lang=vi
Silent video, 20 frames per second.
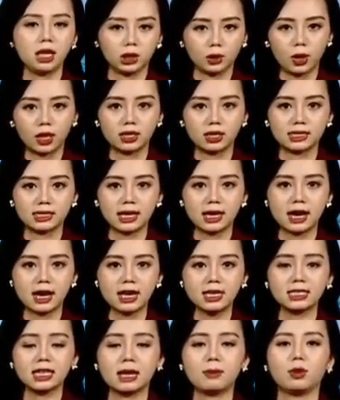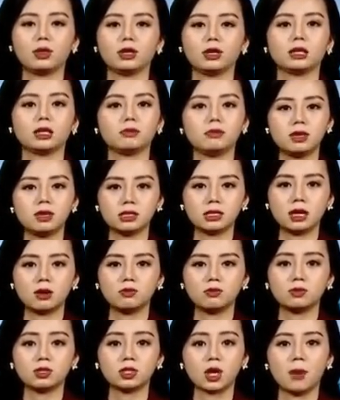Thuận sẽ gây ra một đợt mưa rông,
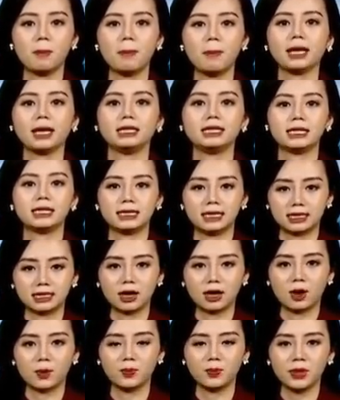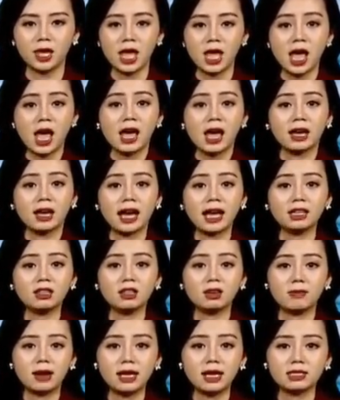gió mạnh trên diện rộng. Ngay từ
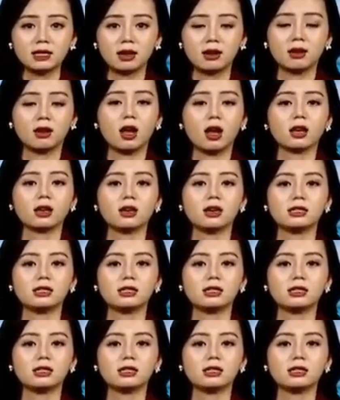bây giờ, người